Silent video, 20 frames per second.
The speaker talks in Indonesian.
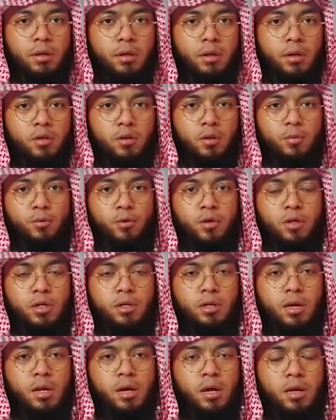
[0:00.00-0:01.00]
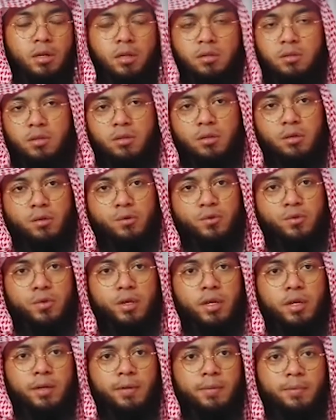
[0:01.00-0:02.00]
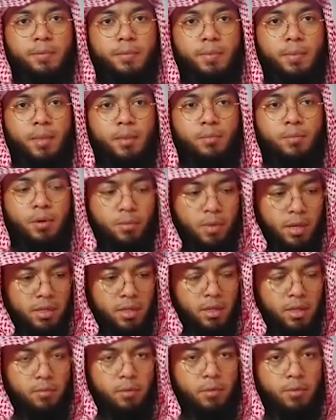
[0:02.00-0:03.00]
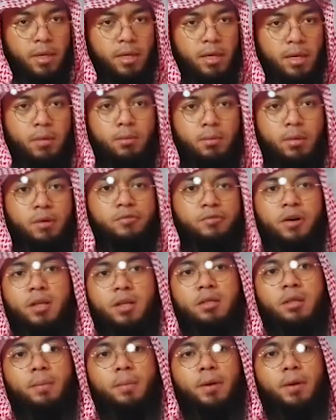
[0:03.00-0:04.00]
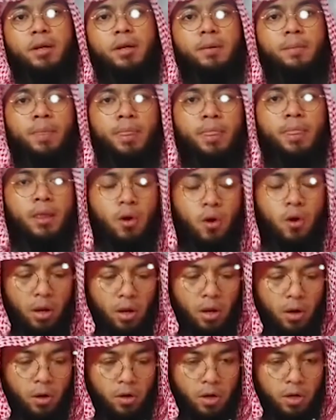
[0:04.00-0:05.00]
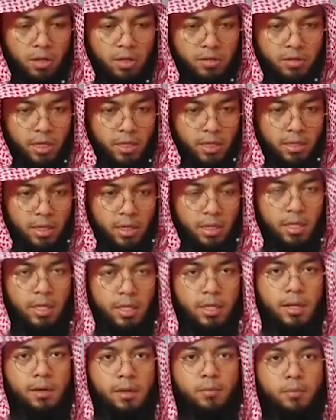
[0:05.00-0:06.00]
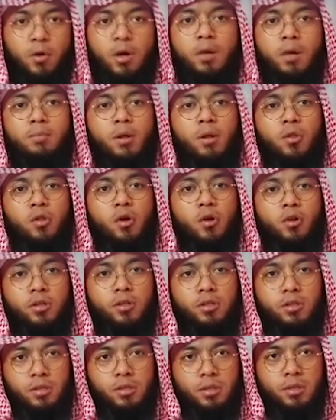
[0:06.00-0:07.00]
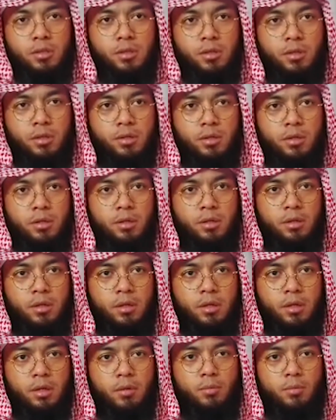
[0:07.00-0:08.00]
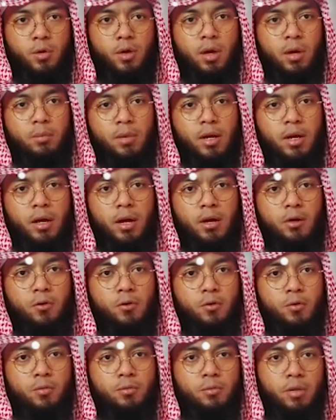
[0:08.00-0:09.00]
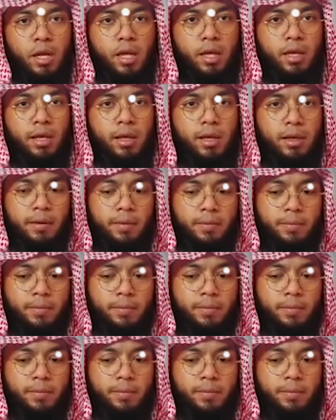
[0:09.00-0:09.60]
ataupun kendaraan dan seterusnya. Perbanyak memberikan manfaat kepada orang-orang di sekitar kita, bukan mabarat. Ya, bukan mengganggu mereka.